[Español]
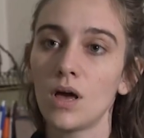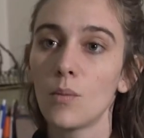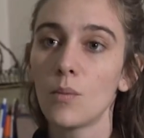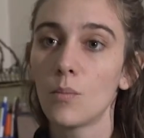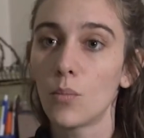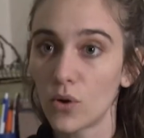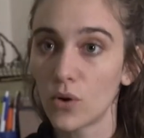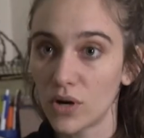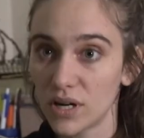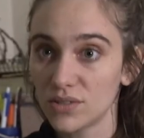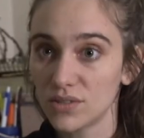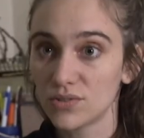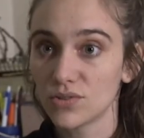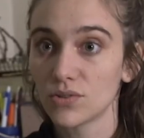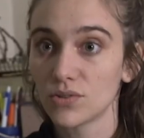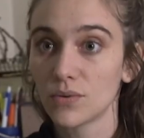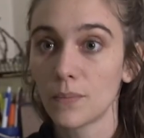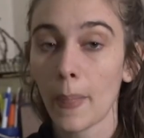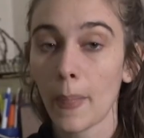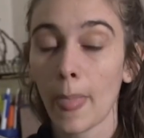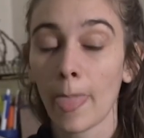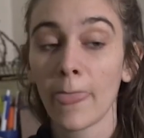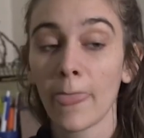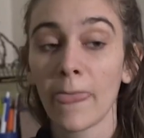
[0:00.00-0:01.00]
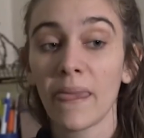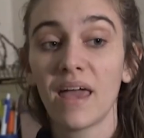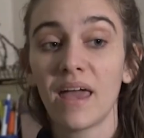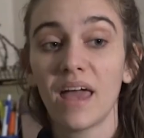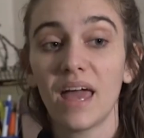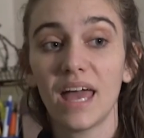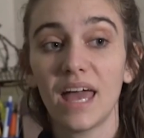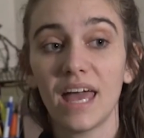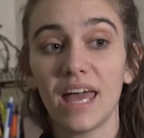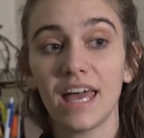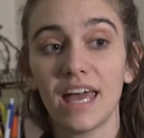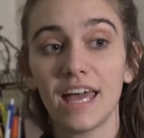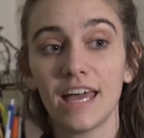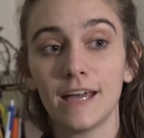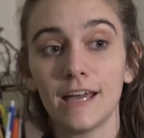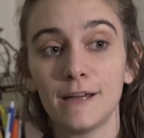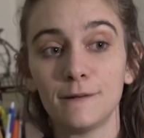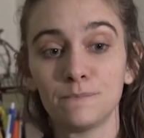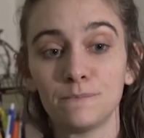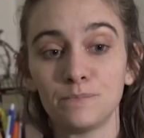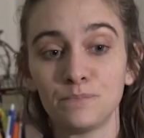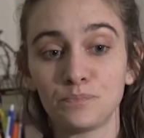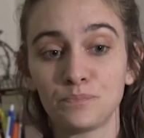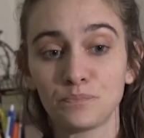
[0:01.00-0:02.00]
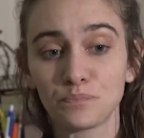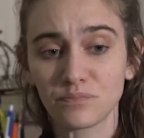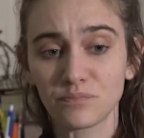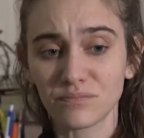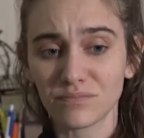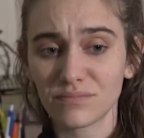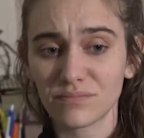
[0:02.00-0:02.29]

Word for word: por eso. Em,